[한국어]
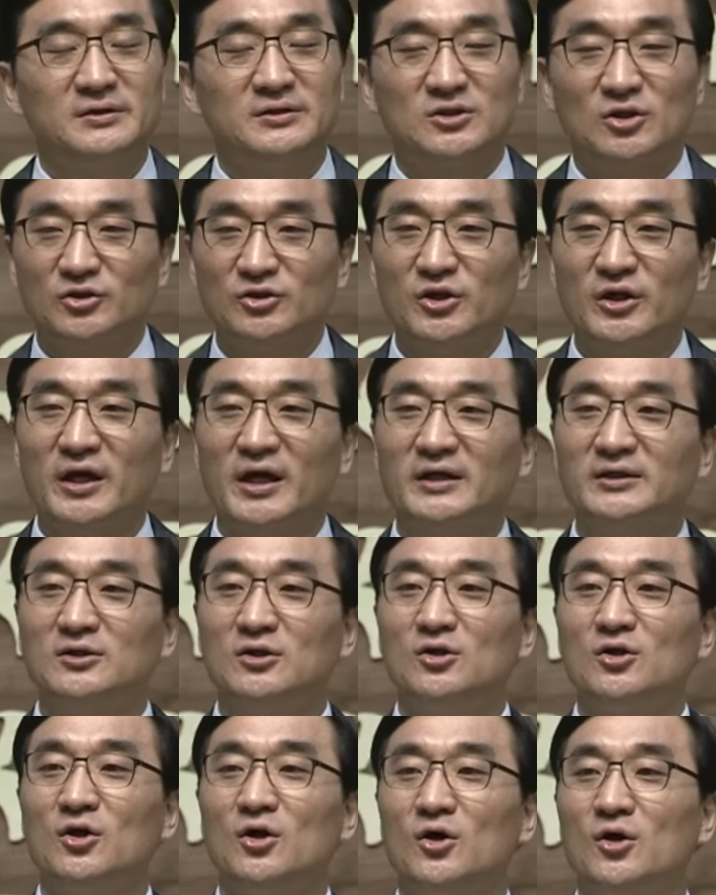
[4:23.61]
처녀의
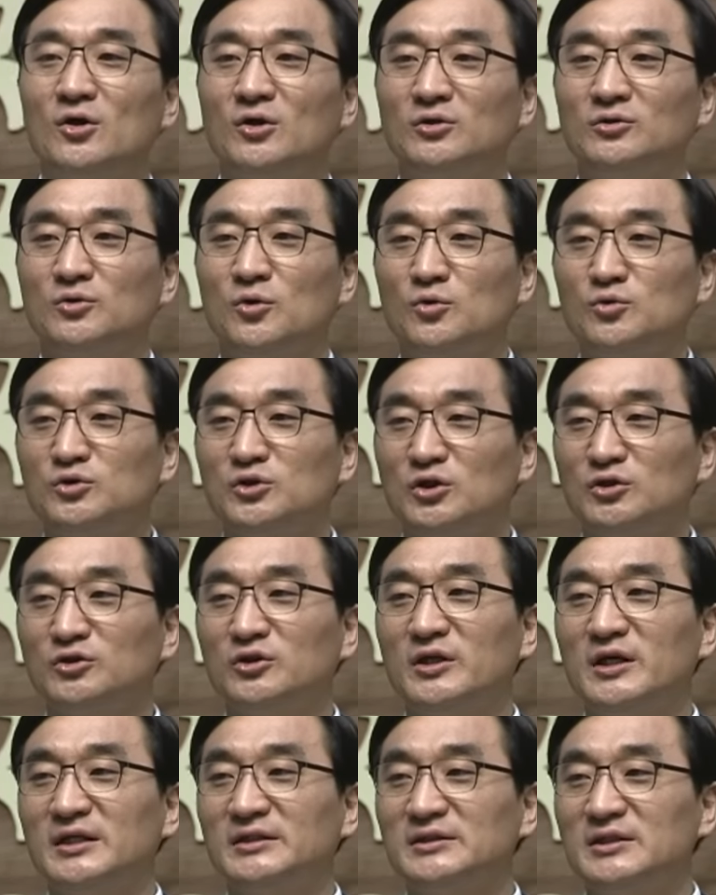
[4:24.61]
아들로
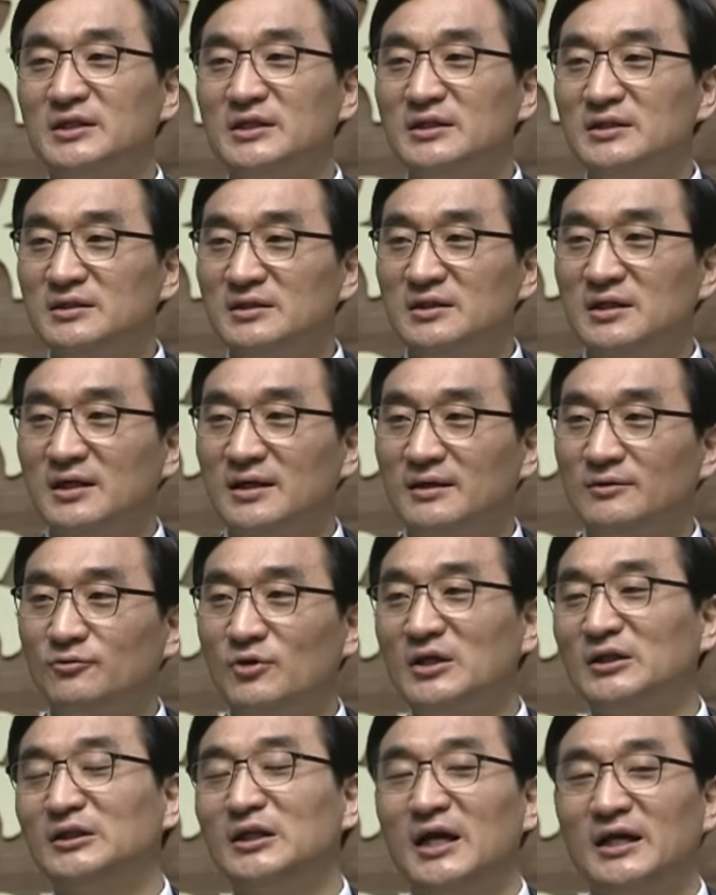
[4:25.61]
동정녀에게서
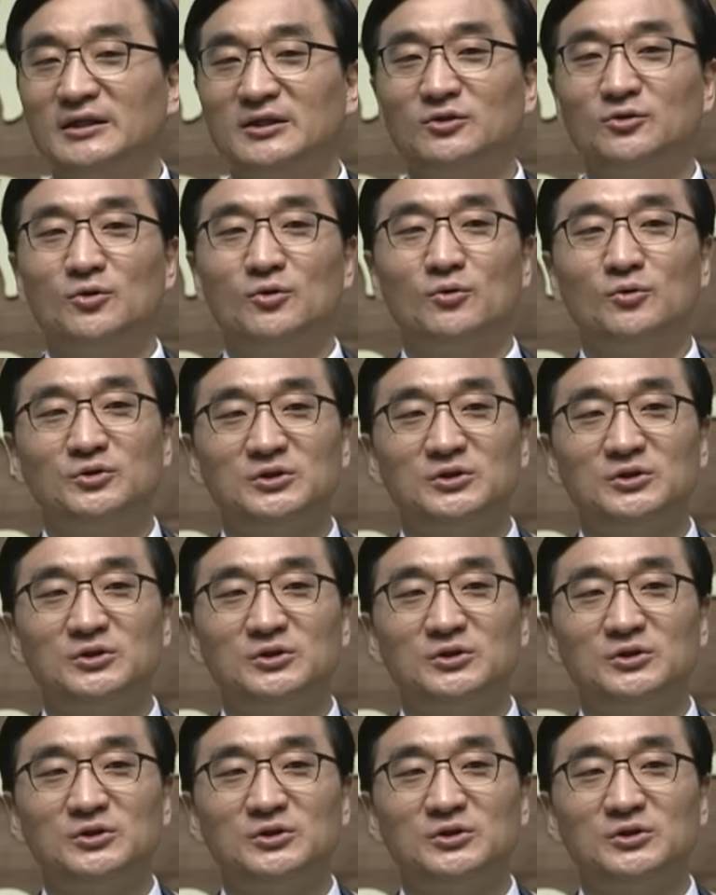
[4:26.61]
잉태되는 아기로